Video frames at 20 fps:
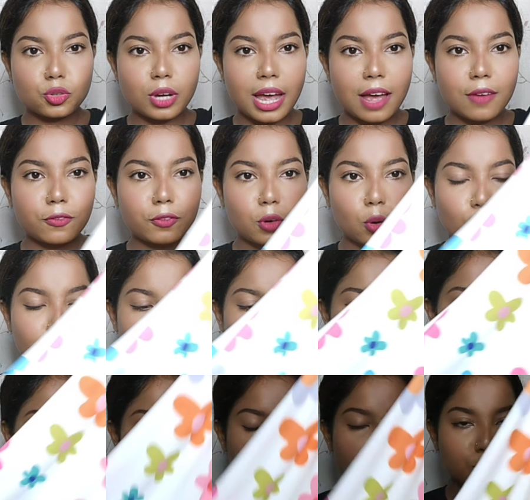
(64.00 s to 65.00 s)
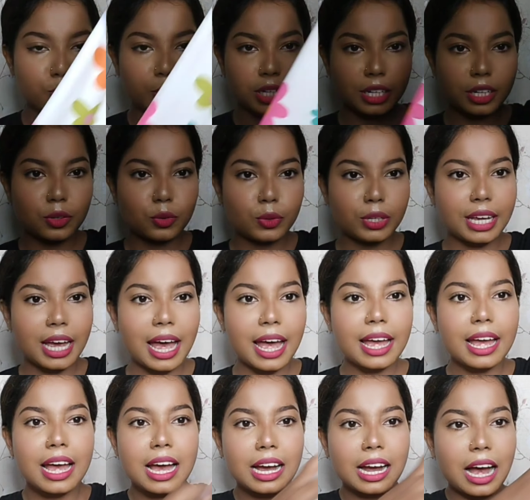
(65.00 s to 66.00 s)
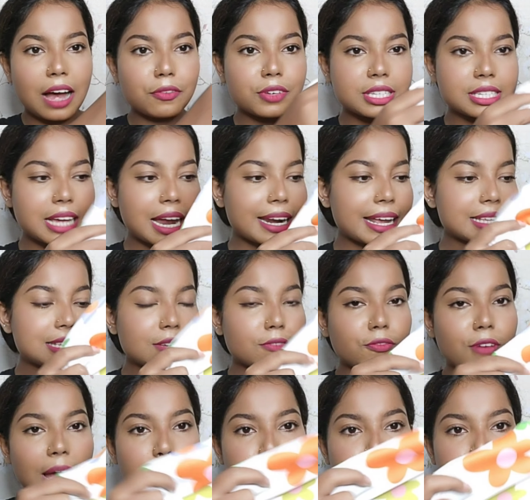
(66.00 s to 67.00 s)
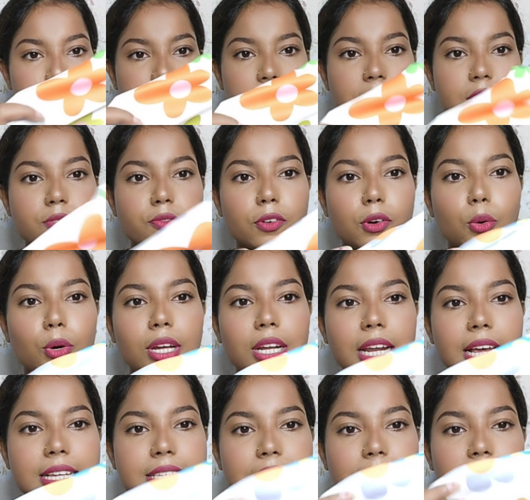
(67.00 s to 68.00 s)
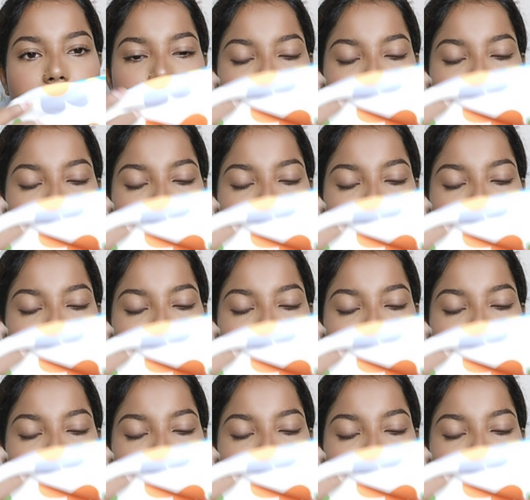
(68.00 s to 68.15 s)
जो है फ्लोरल प्रिंट बनी हुई है काफ़ी सारे ऐसे फाइव पेटल्स फ्लोरल ऐसे